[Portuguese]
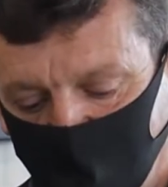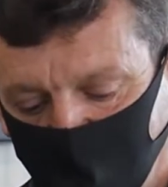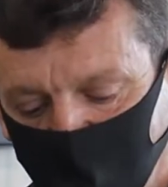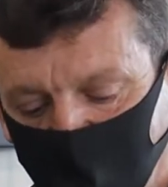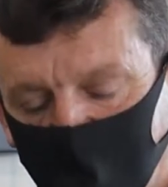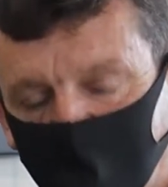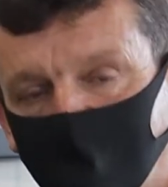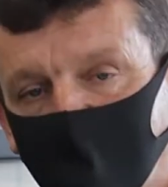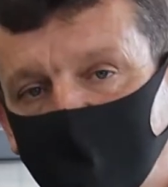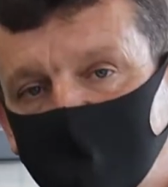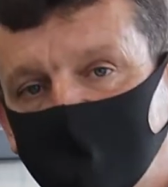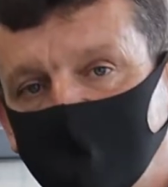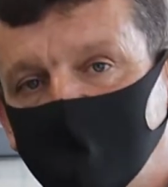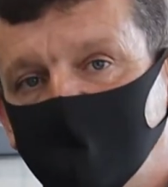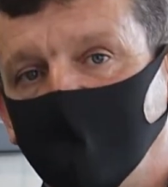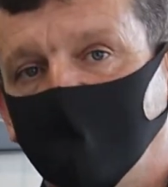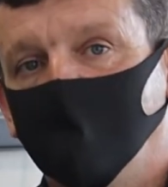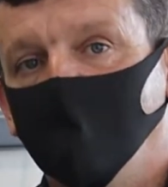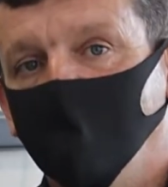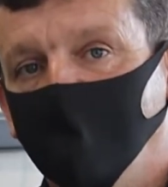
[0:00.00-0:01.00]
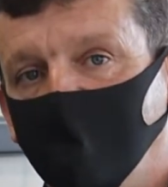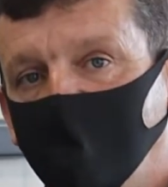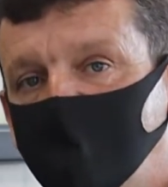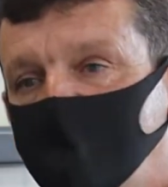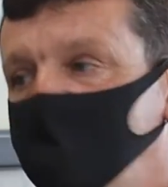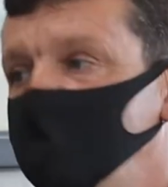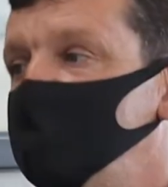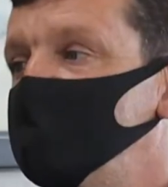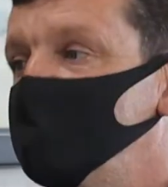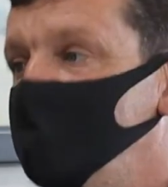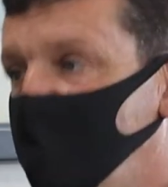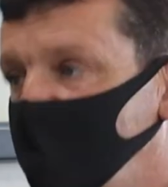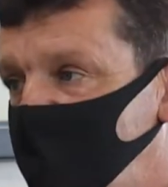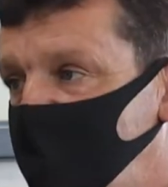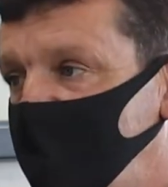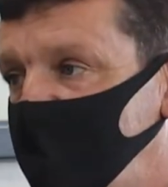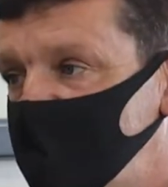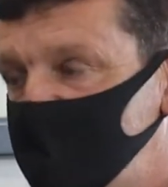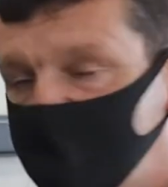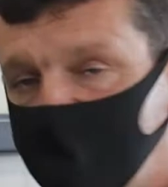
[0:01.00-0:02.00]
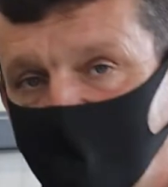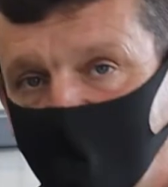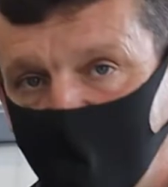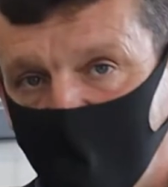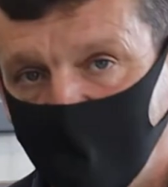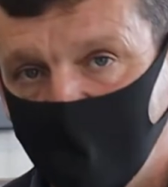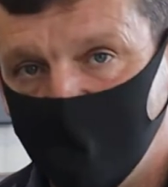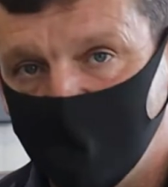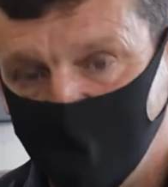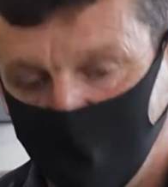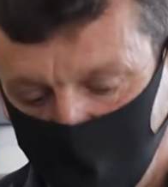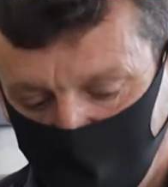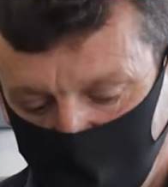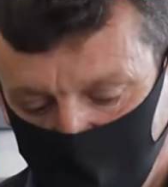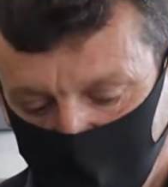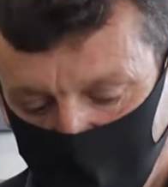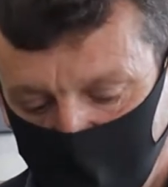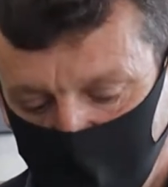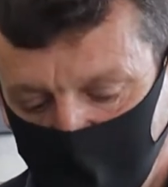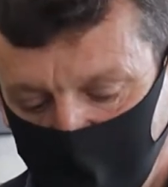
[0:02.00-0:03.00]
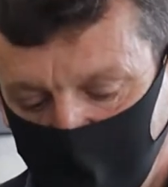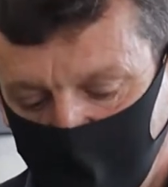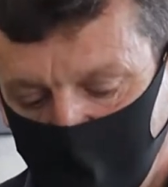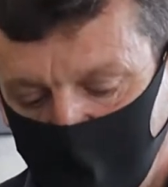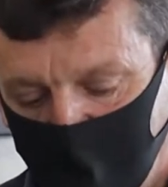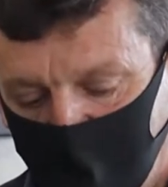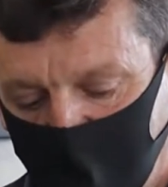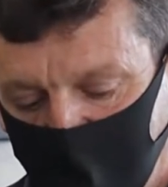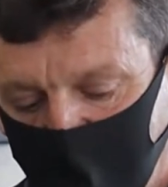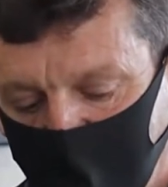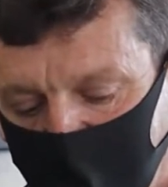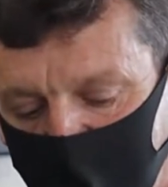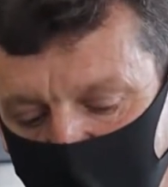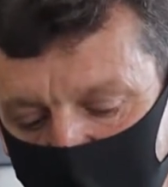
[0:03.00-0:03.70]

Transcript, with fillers: fui bastante atuante nos movimentos de igreja, é,